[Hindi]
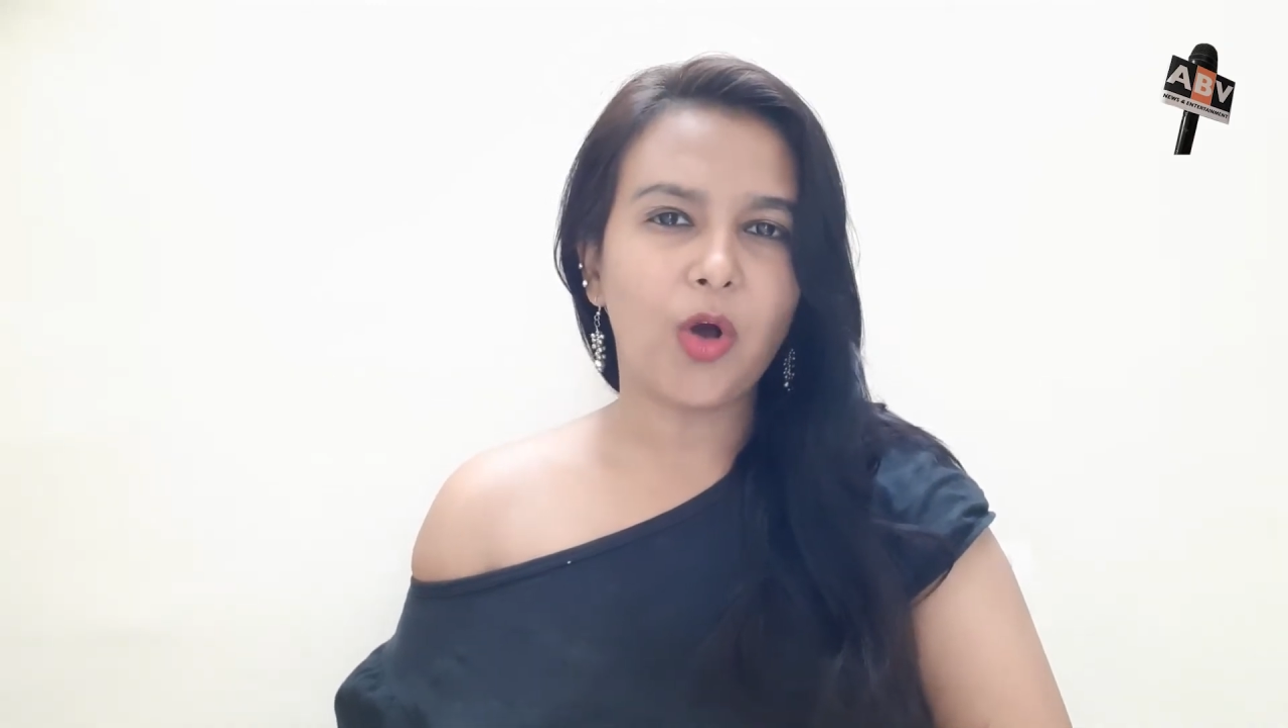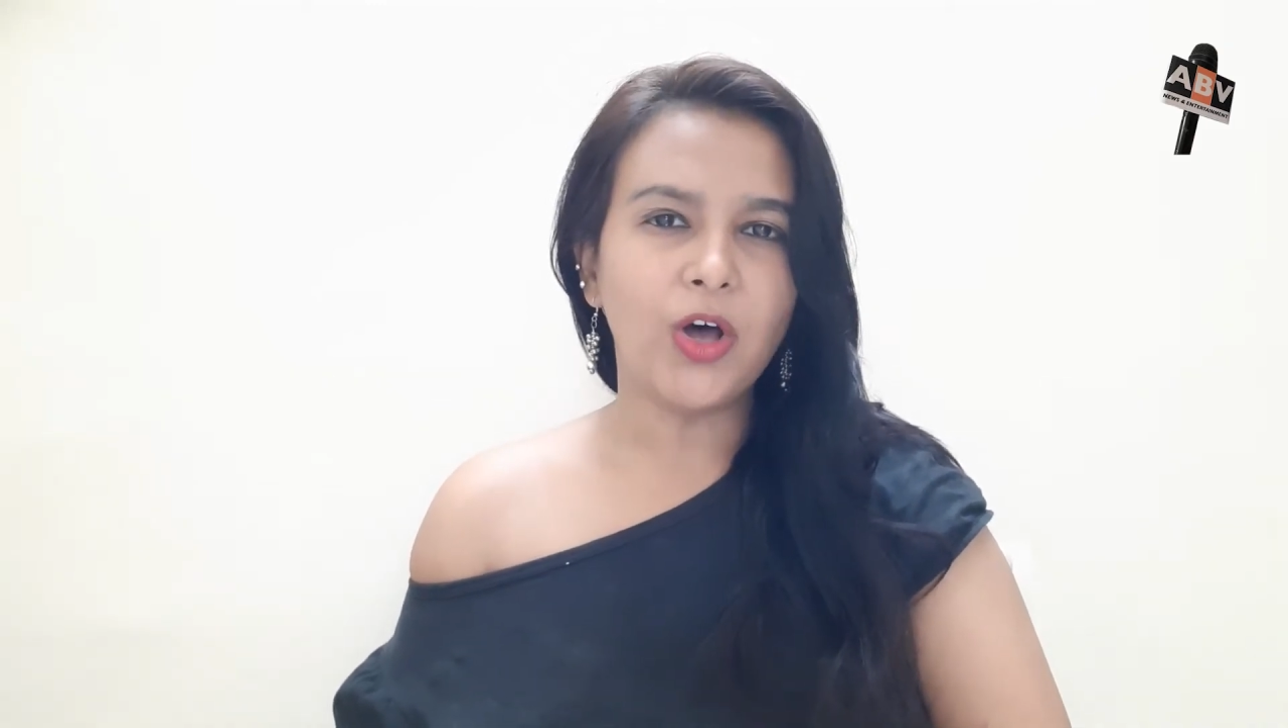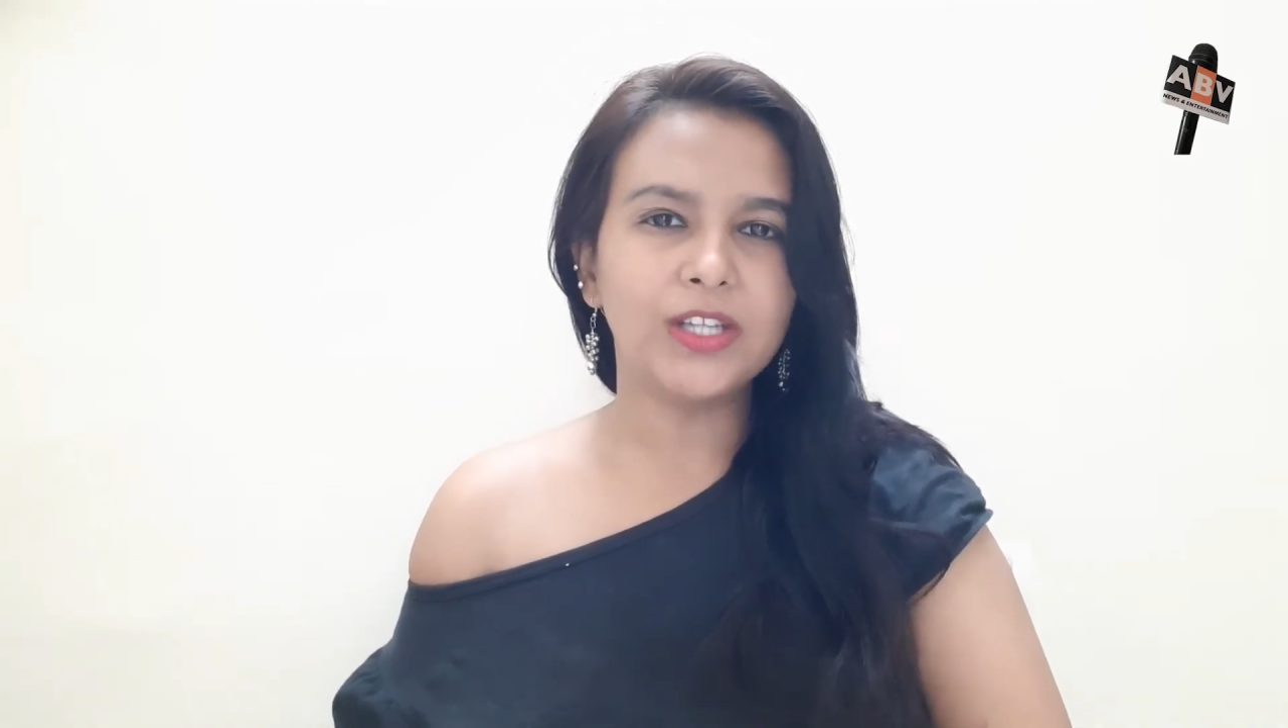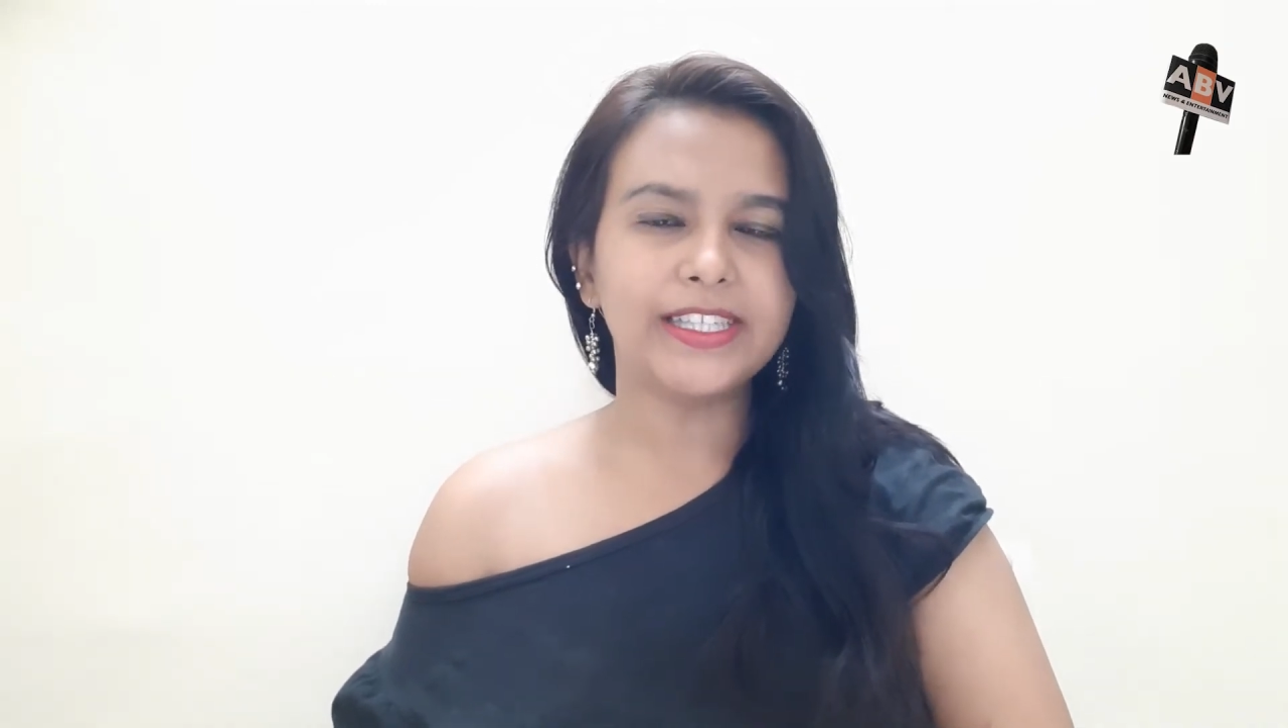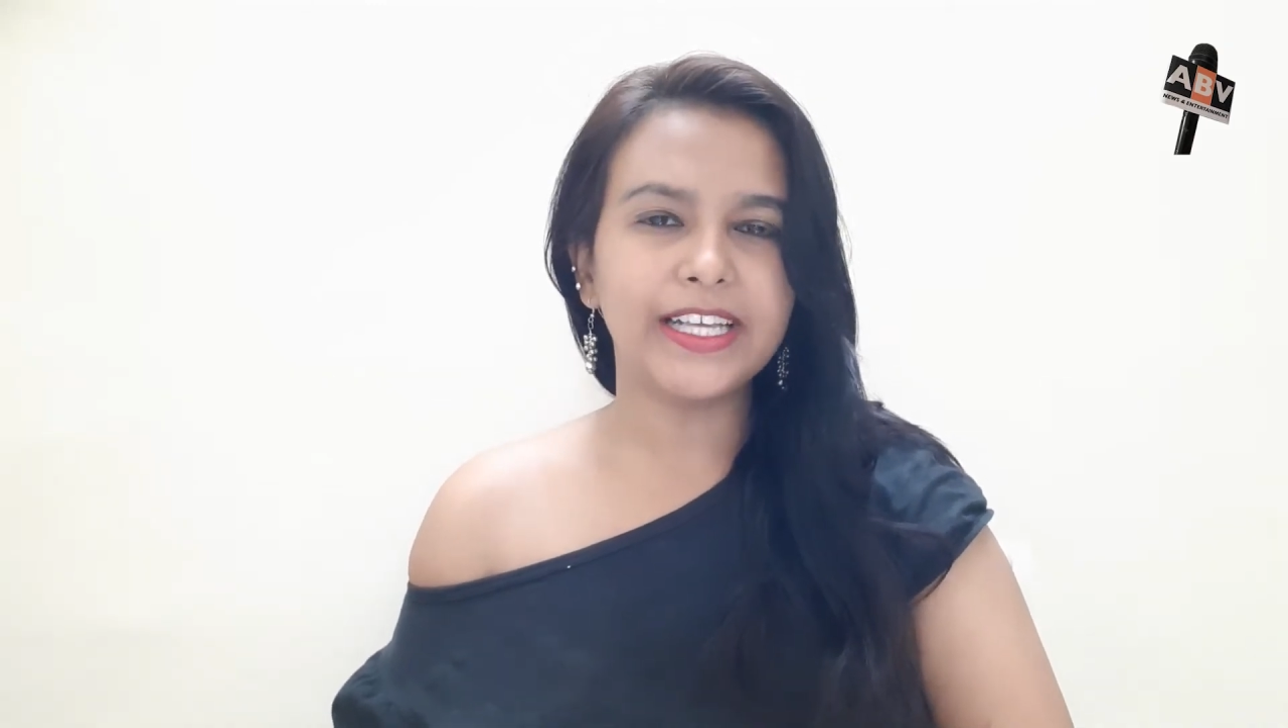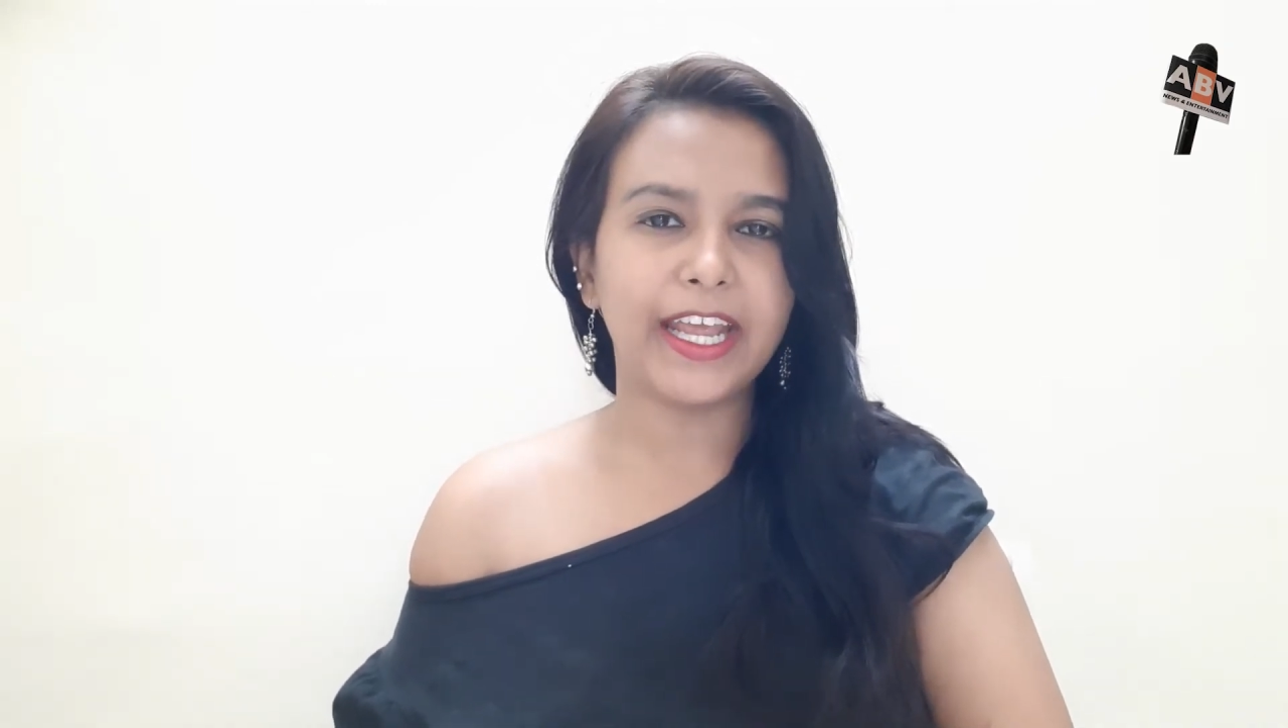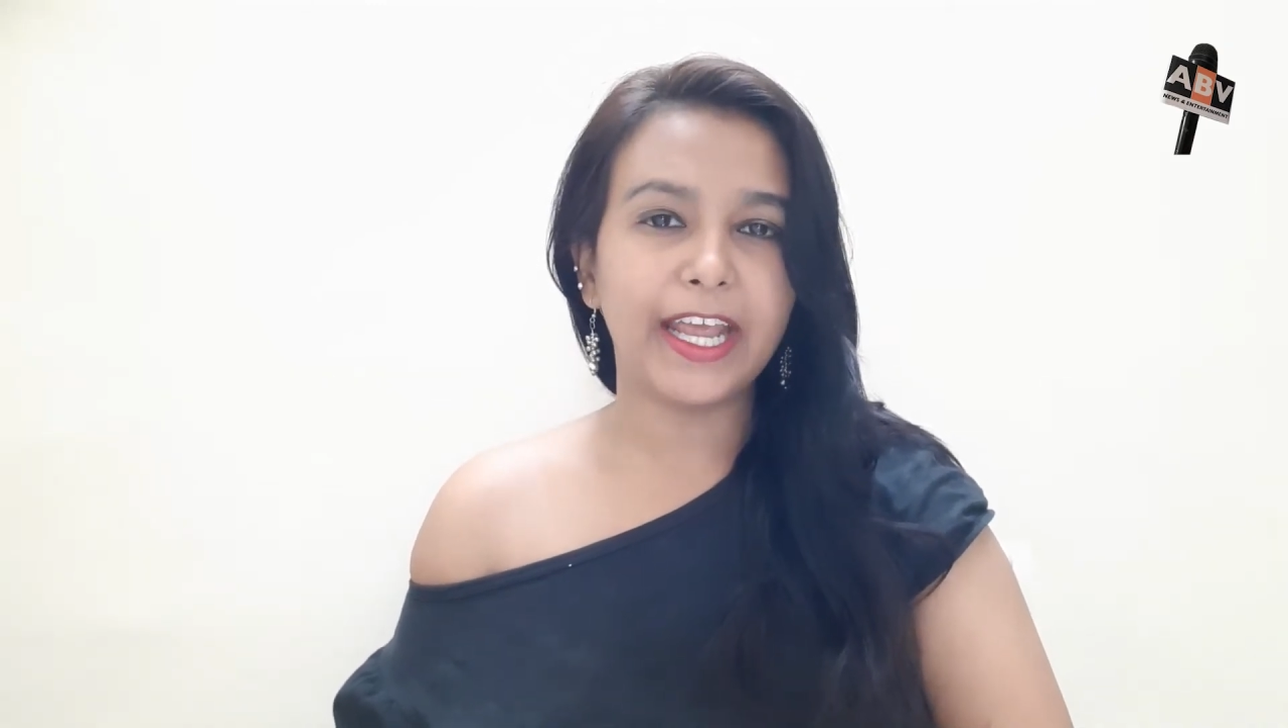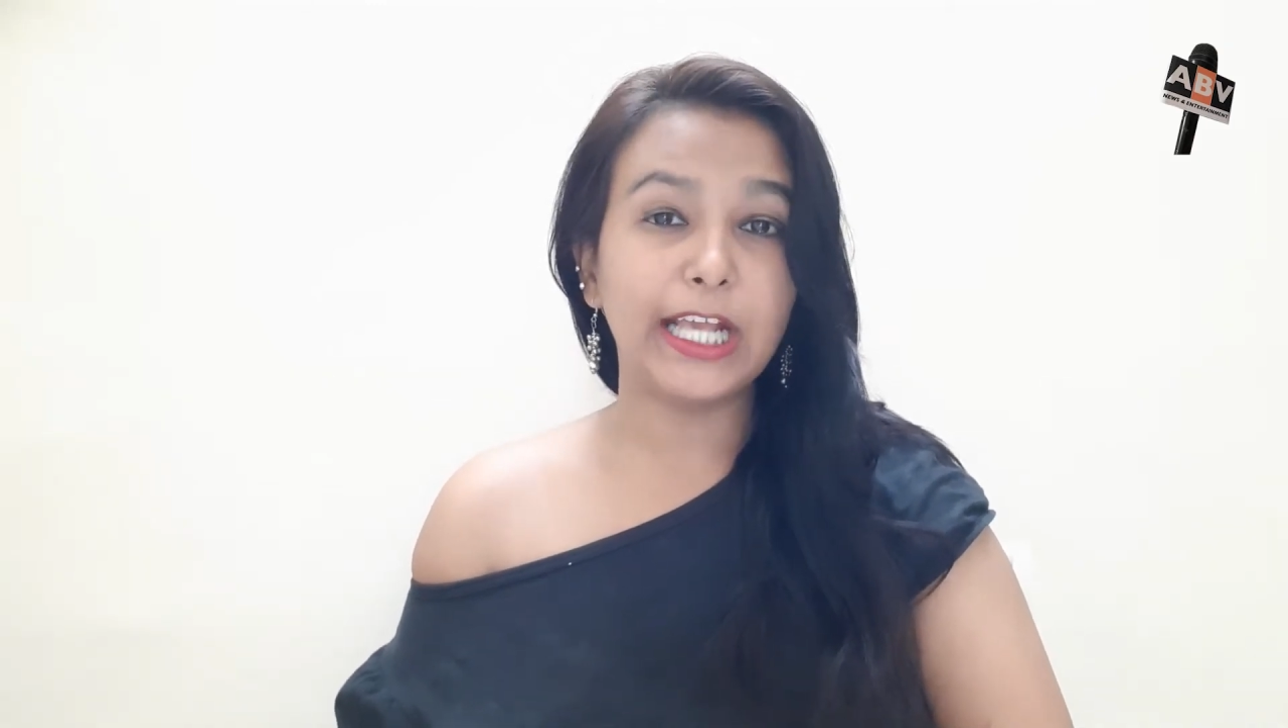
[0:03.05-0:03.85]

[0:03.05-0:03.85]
कौन से